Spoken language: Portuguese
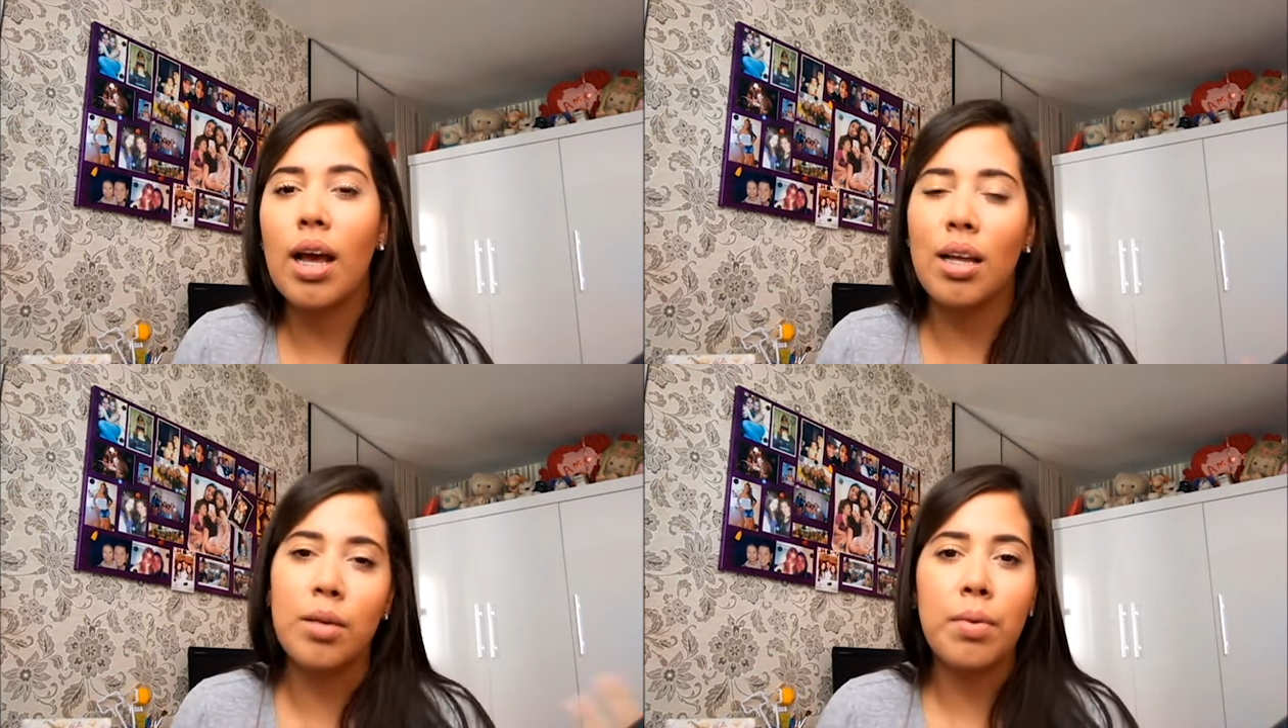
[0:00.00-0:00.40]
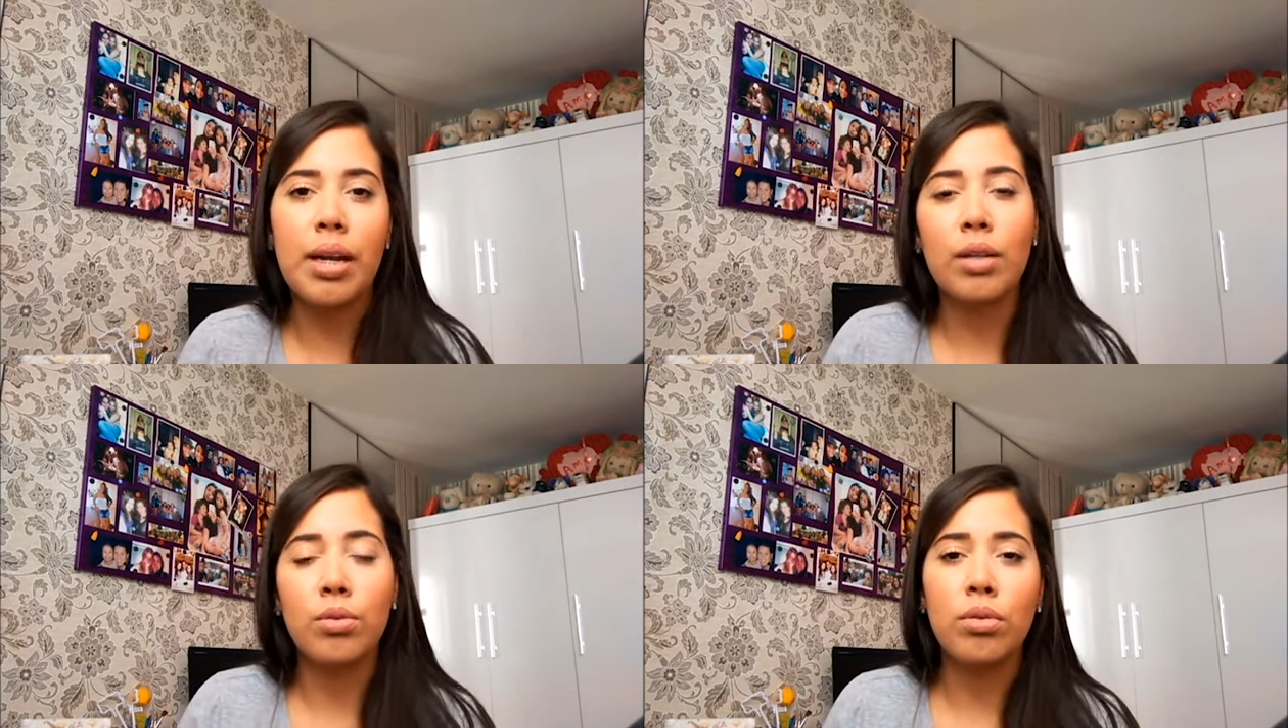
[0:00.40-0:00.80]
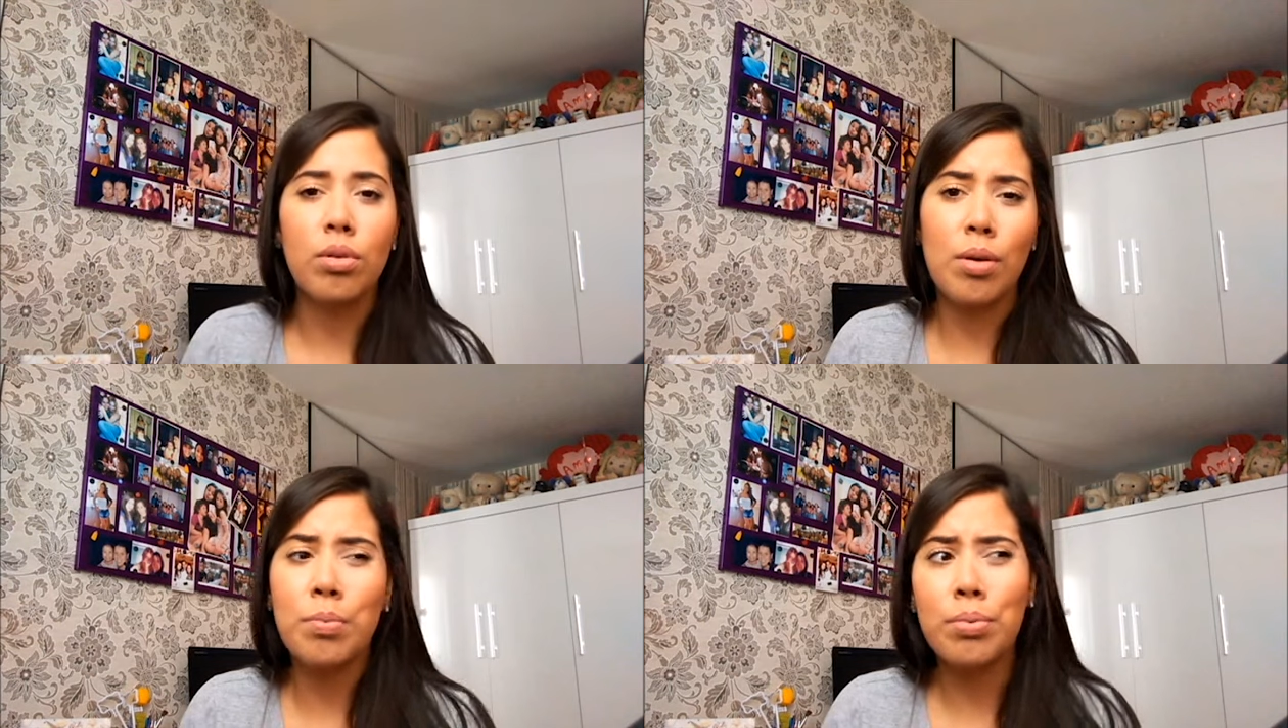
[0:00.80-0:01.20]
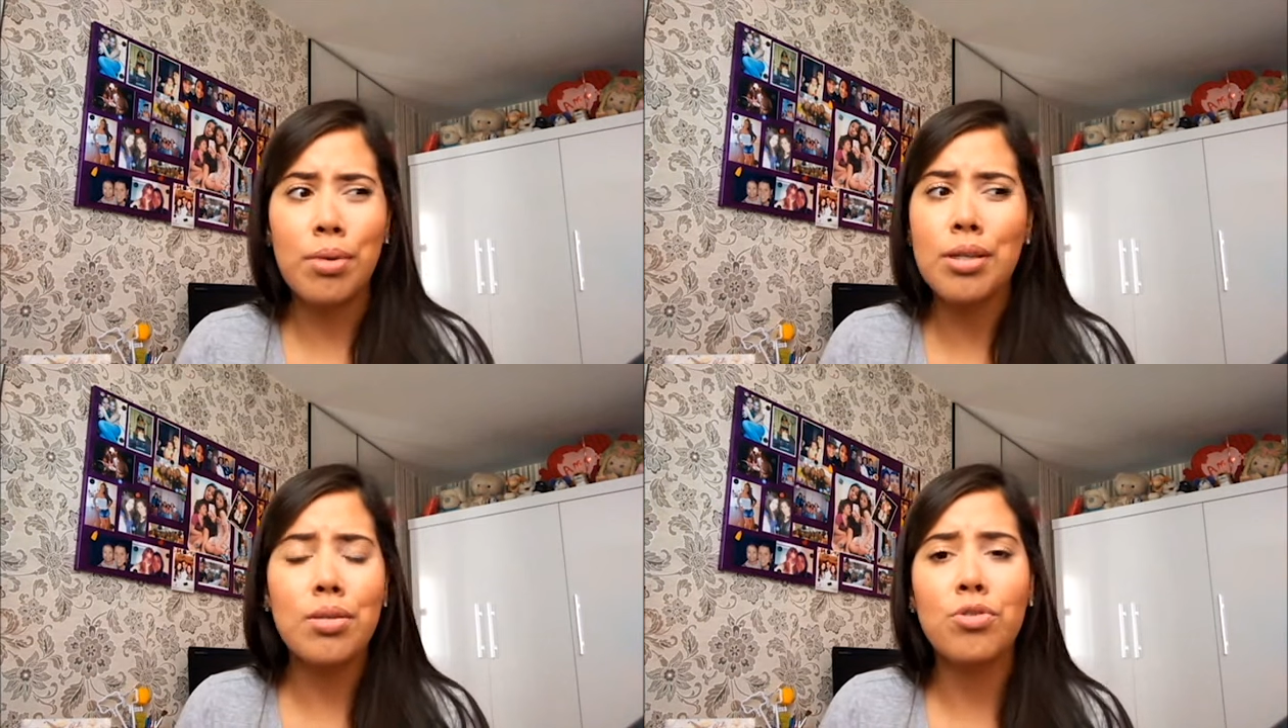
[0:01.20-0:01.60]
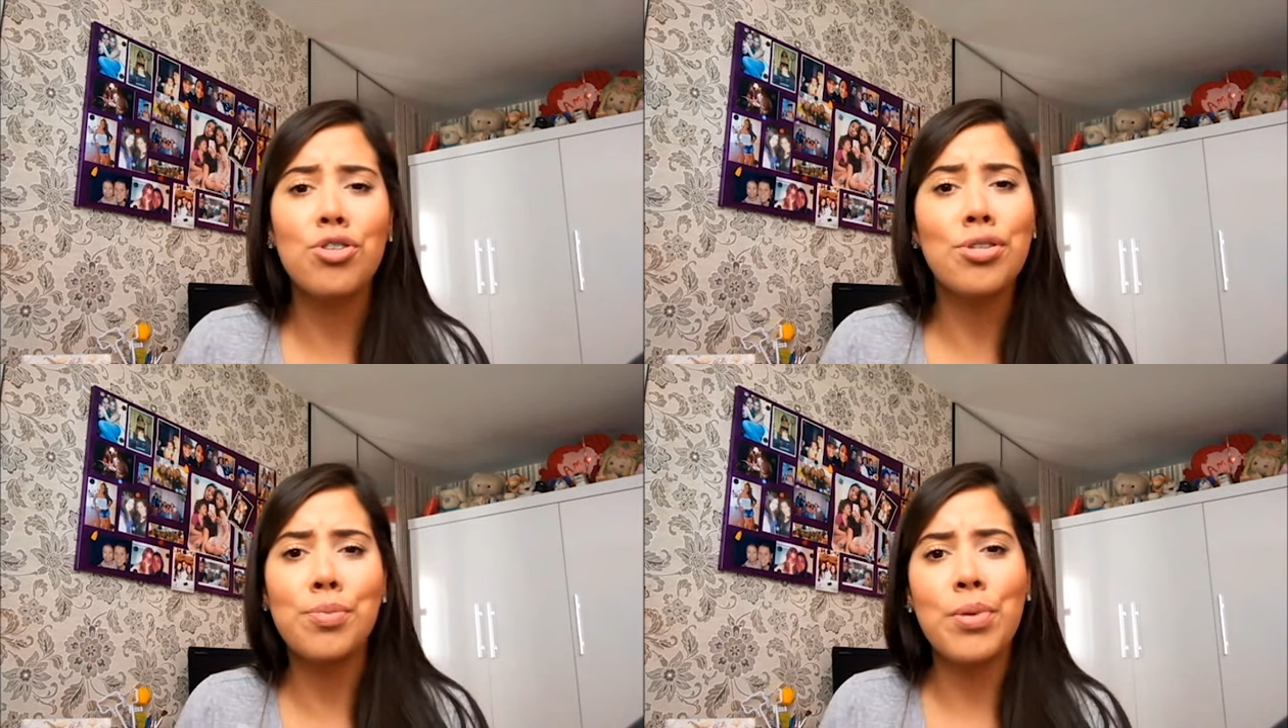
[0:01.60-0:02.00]
Ah, ele é barato ou não, é por questão
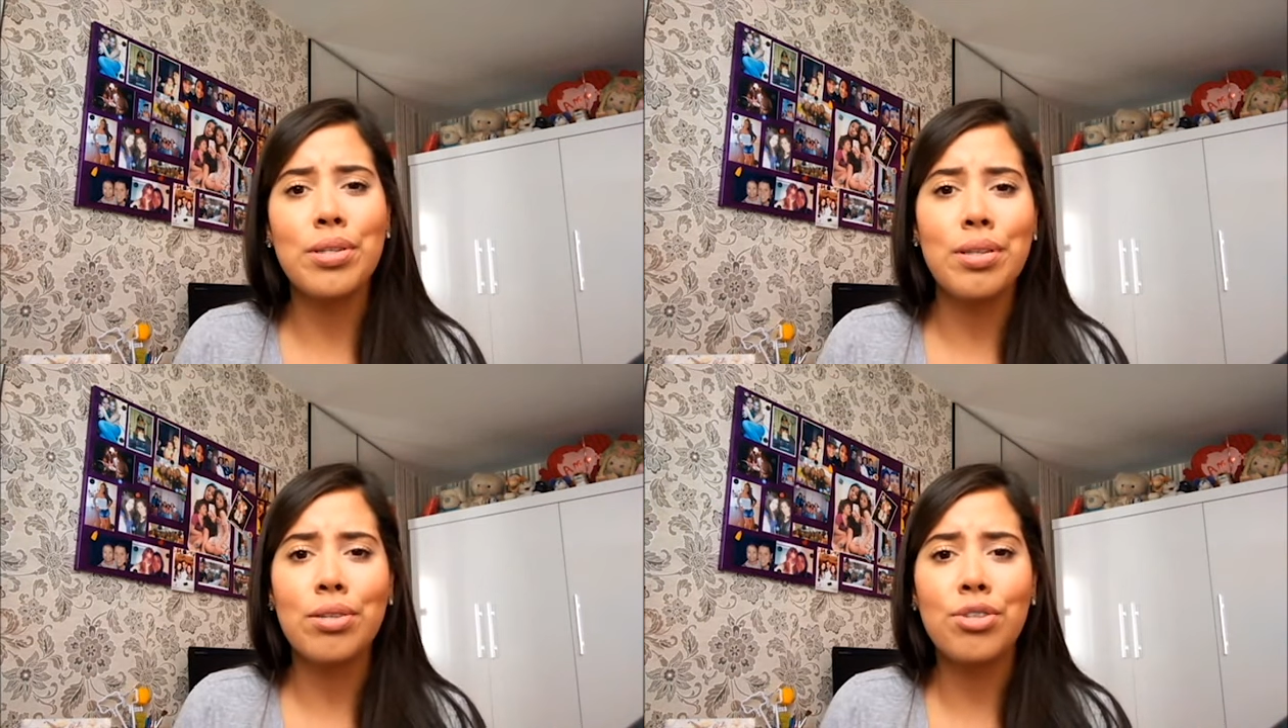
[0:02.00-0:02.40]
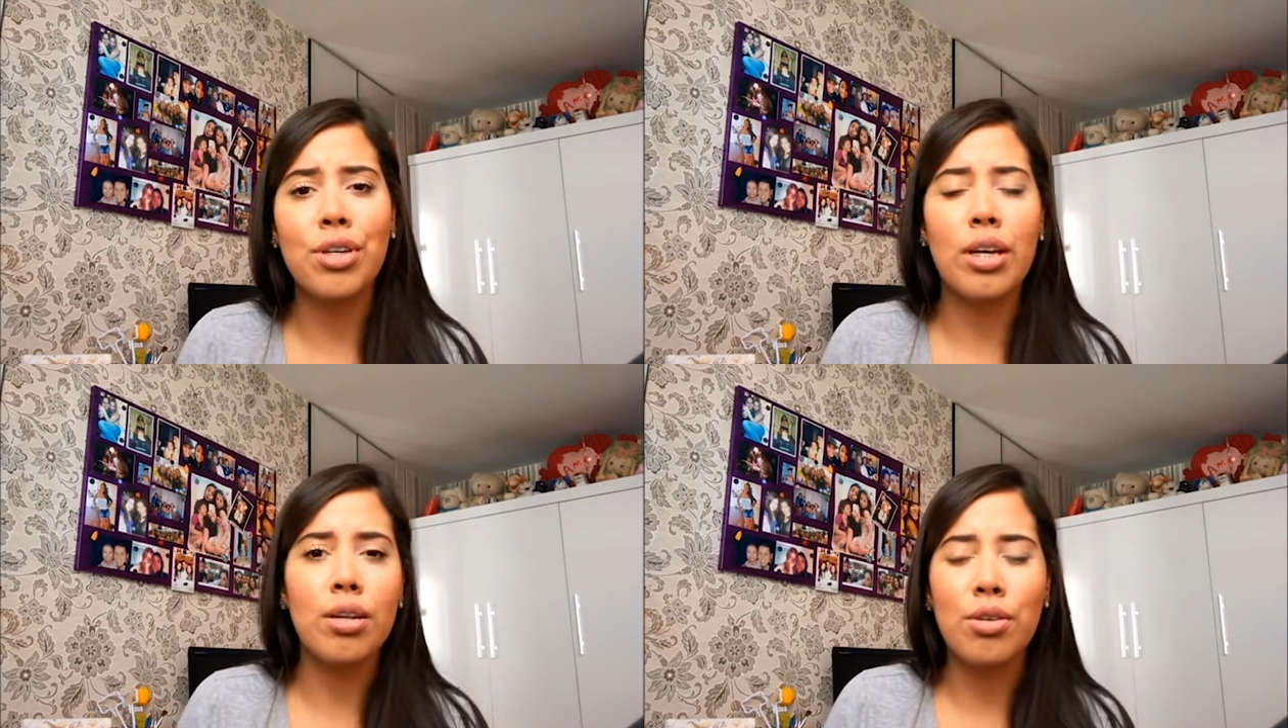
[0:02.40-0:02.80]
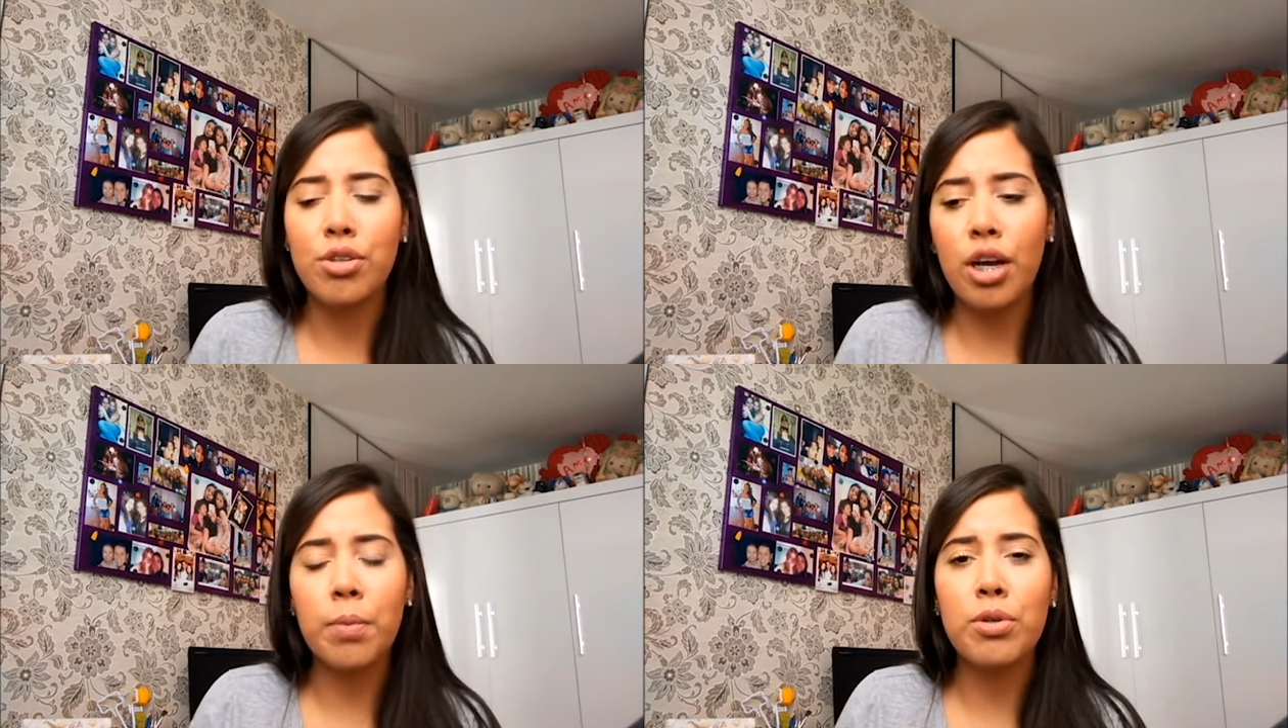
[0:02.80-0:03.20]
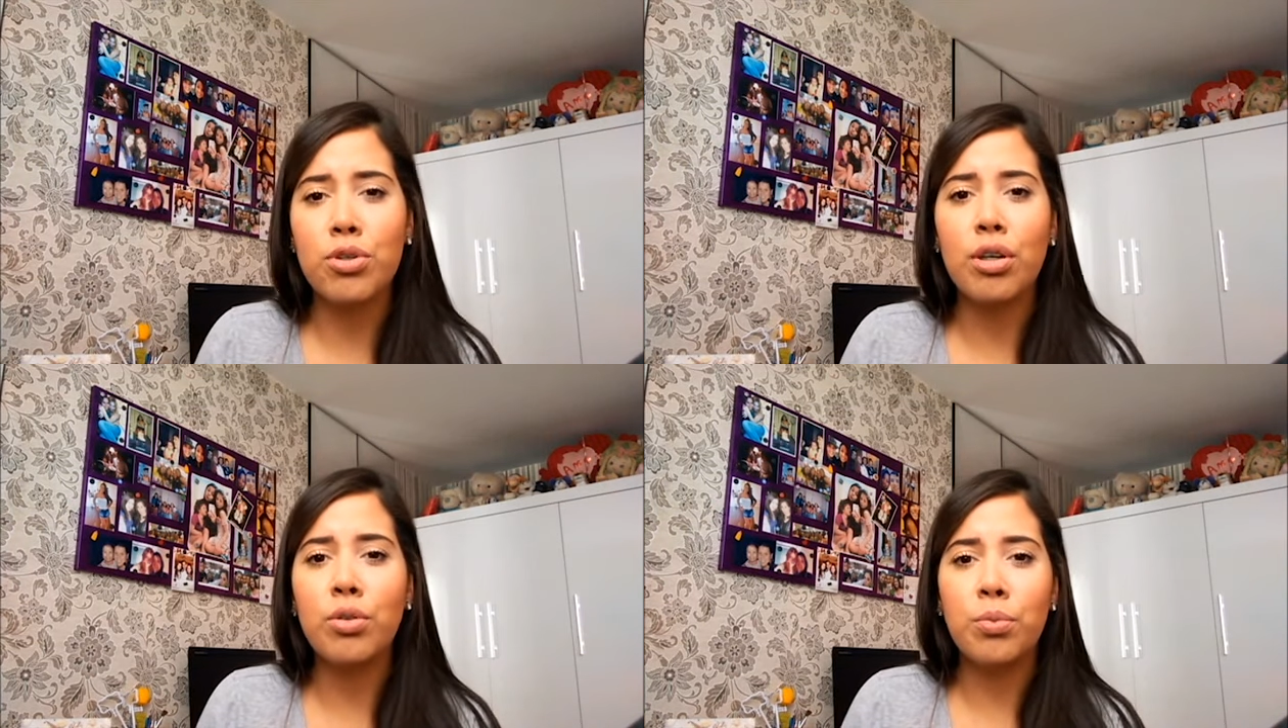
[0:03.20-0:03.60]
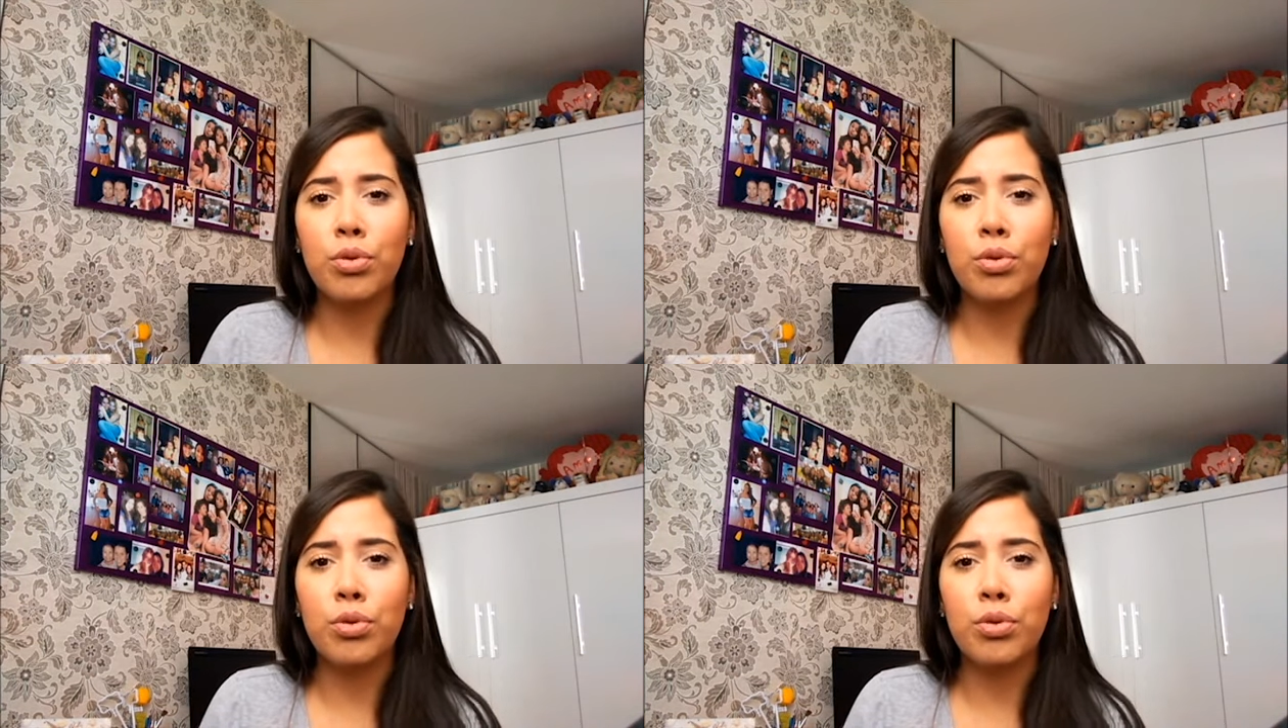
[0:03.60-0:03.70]
de desperdiçar dinheiro e já acabar jogando um